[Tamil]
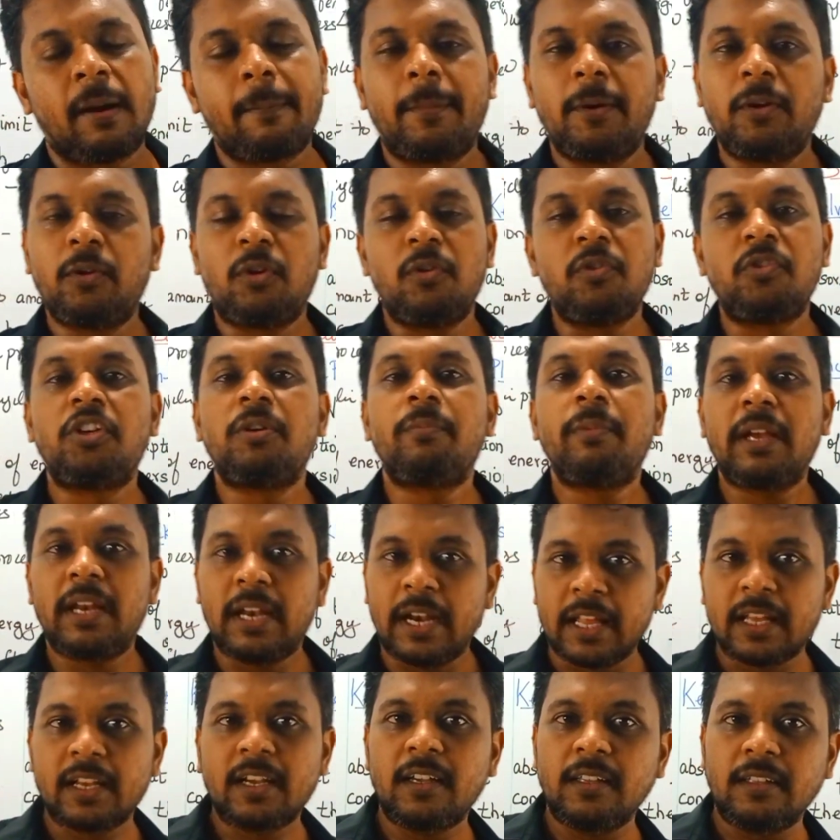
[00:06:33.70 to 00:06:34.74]
அப்படி ஒரு விஷயமே
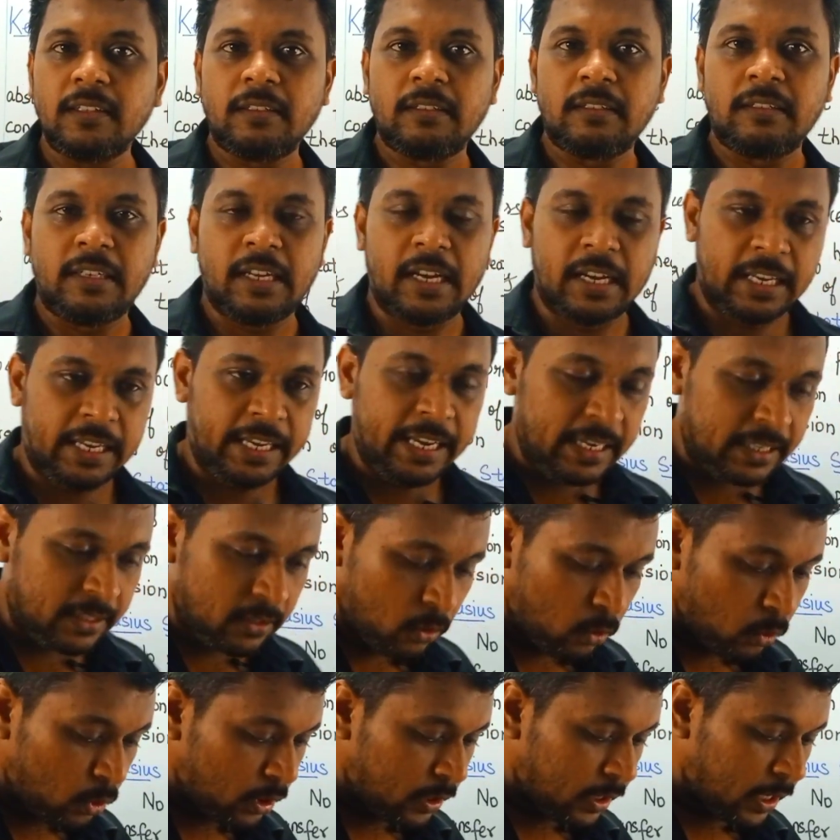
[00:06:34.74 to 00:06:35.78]
நடக்காது நான்
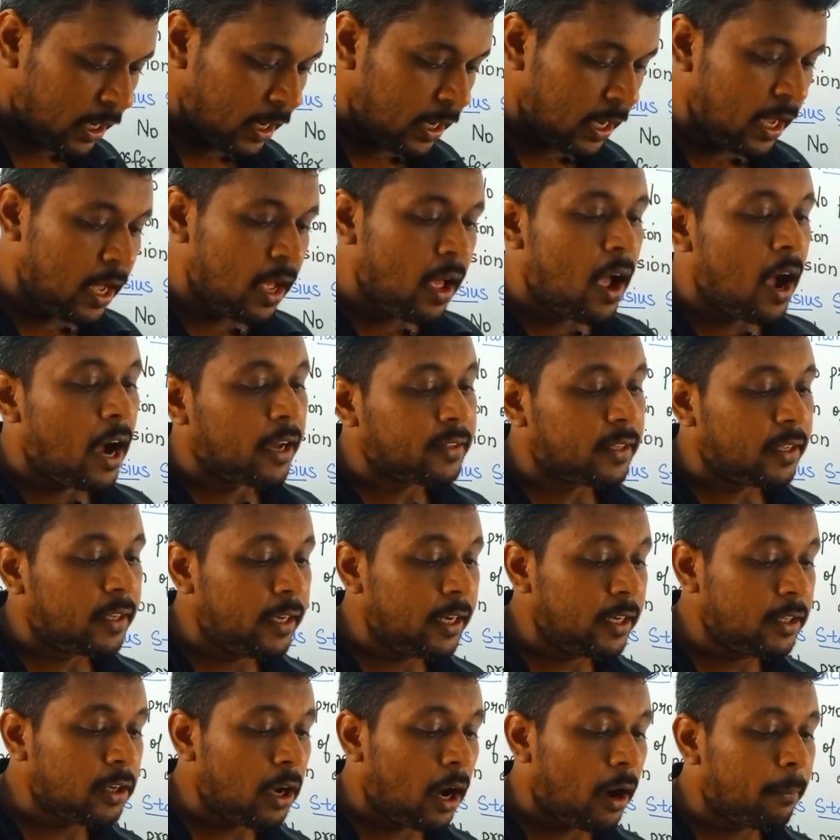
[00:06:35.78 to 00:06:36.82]
ஹீட்டு கொடுக்குறேன்னா அந்த
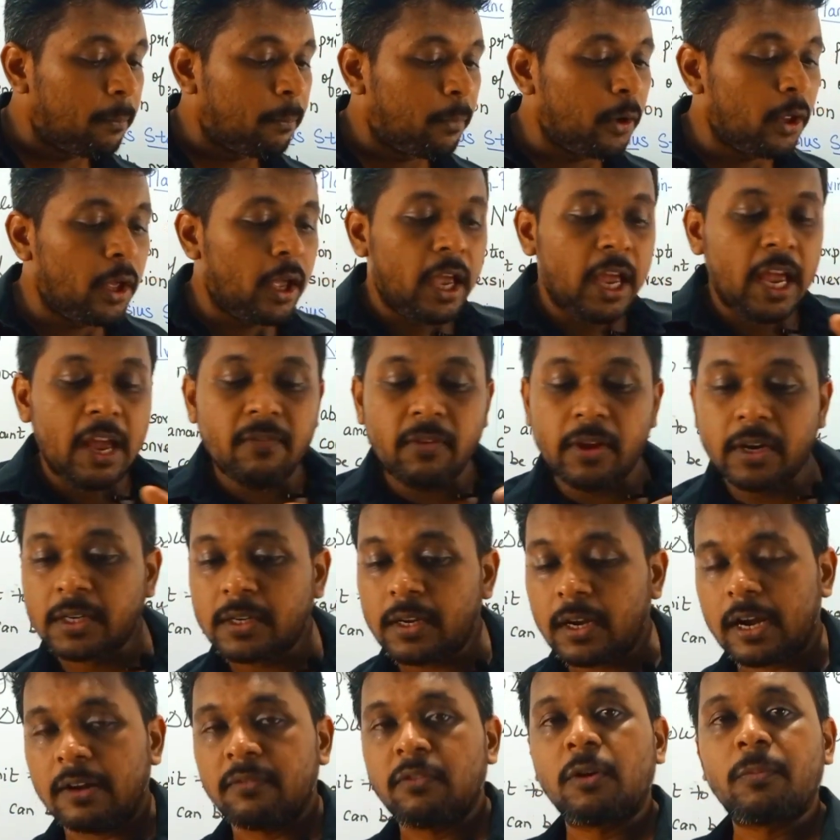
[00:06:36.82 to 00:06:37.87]
ஹீட்டை அப்படியே
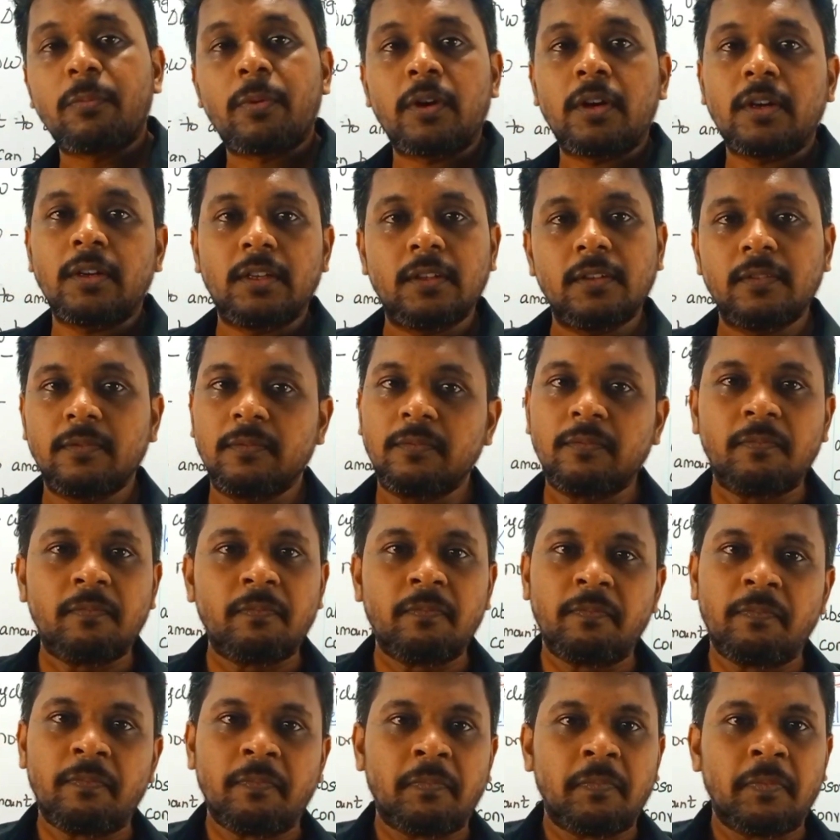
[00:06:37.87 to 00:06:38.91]
ஒர்க்காக கன்வெர்ட் பண்ணுறது
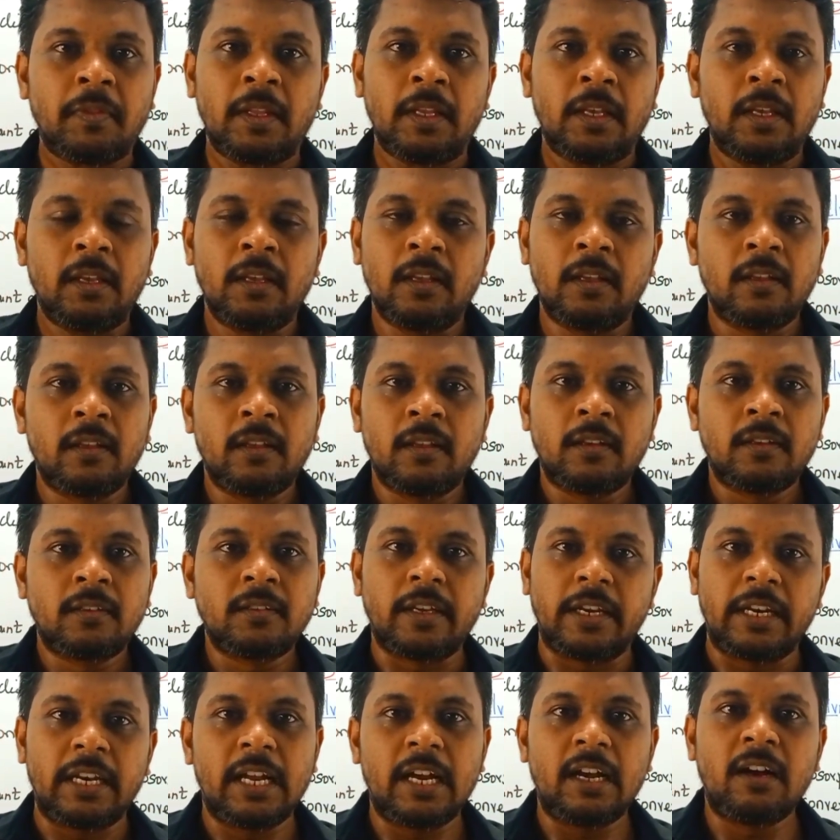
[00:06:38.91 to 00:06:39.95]

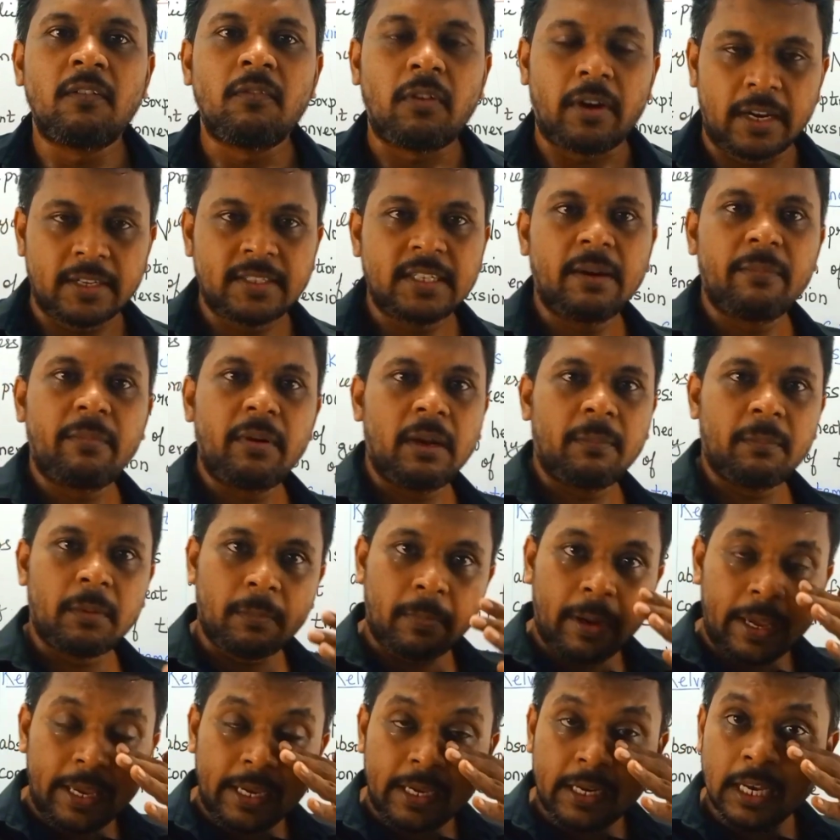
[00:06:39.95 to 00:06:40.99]
சரிங்களா ஃபார் எக்ஸாம்பிள்
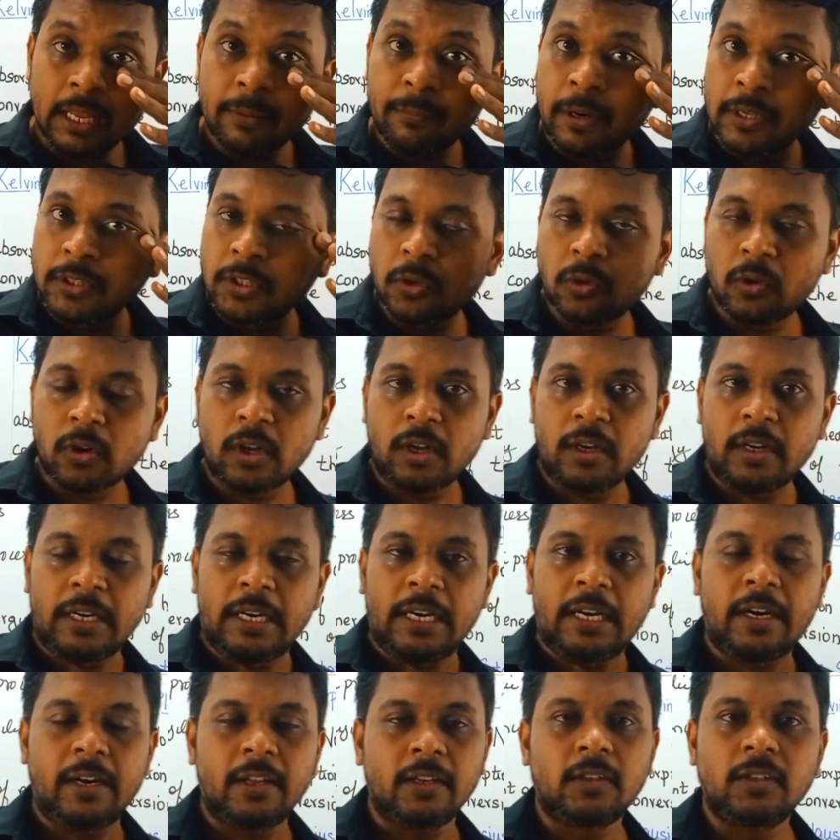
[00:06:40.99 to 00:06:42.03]
நம்ம பைக்லேயே பார்த்துக்கோன்னா
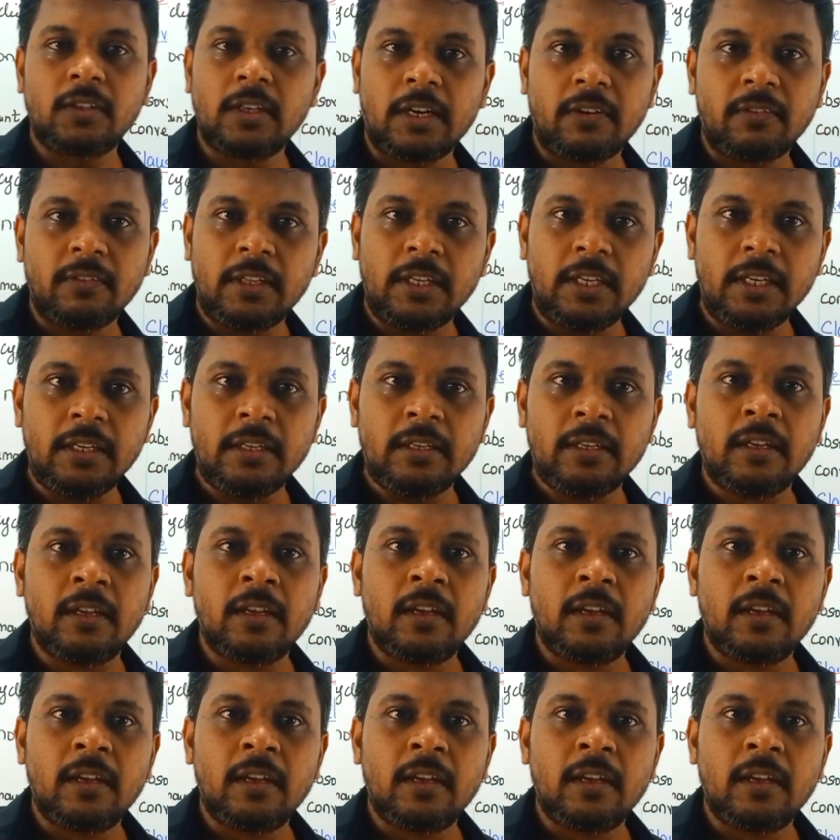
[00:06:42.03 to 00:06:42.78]
என்ன நடக்குதுன்னா வந்து